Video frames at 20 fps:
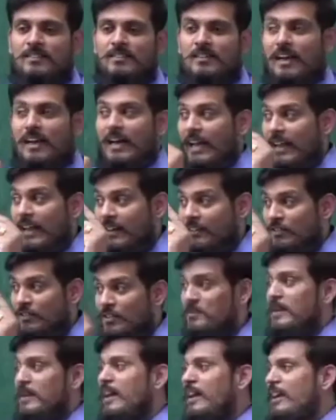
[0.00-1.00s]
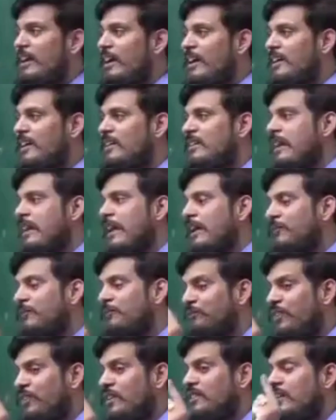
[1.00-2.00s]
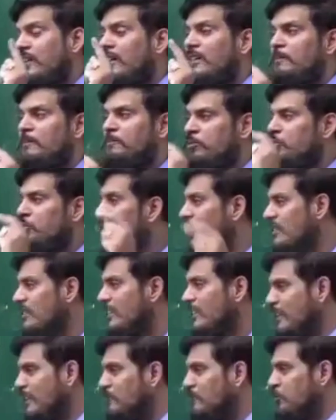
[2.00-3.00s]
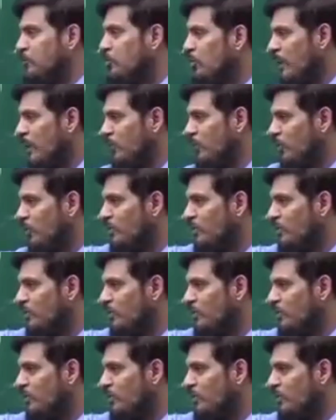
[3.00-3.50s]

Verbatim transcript: आईआईटी में आया कैंफर था कपूर जानते कपूर आप लोग